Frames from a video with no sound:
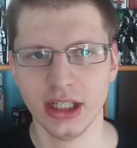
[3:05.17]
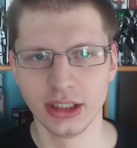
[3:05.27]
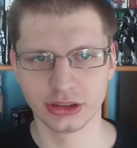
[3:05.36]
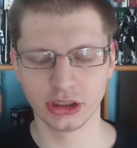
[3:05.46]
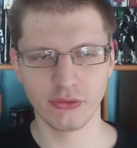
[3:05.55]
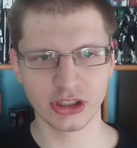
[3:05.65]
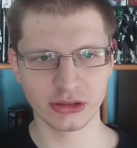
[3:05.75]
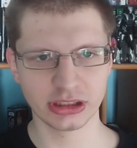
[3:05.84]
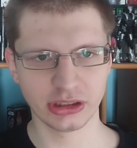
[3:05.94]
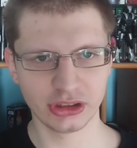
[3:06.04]
Co uważam
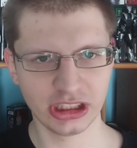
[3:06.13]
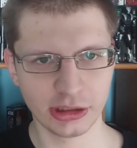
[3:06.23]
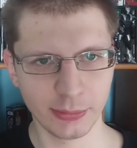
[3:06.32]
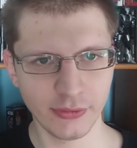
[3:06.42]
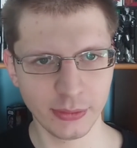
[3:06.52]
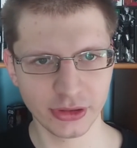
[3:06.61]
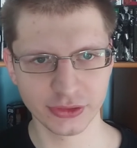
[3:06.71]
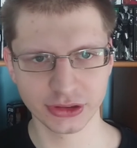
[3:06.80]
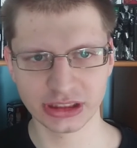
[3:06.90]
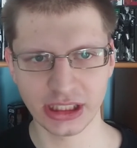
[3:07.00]
za dość nietypowym
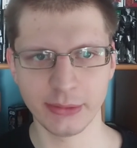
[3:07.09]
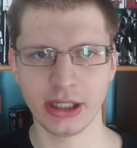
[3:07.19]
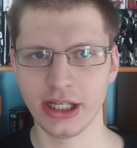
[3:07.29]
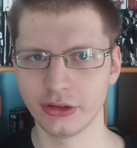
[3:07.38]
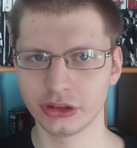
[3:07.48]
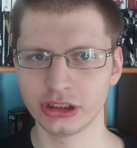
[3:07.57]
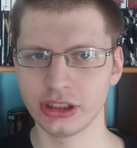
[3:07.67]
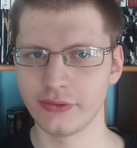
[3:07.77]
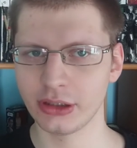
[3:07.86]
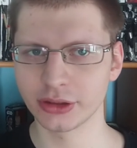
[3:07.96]
rozwiązaniem, a jednocześnie
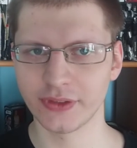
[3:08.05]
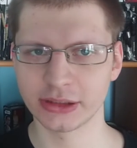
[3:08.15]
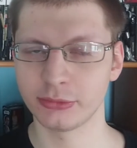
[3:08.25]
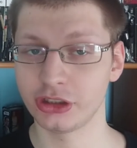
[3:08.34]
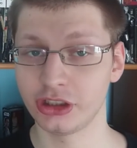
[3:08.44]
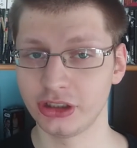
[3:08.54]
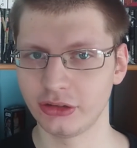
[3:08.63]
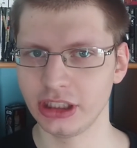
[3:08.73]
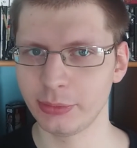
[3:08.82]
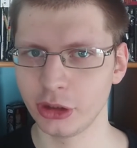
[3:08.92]
wielu z Was może się to
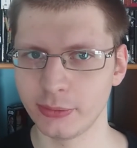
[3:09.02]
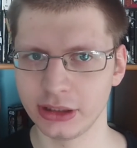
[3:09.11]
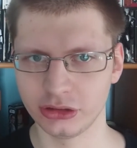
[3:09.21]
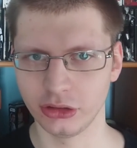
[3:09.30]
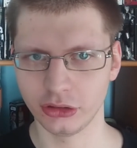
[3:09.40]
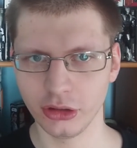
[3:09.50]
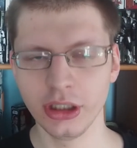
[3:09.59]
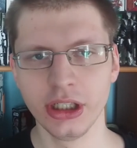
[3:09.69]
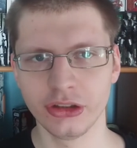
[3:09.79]
nie podobać, to to,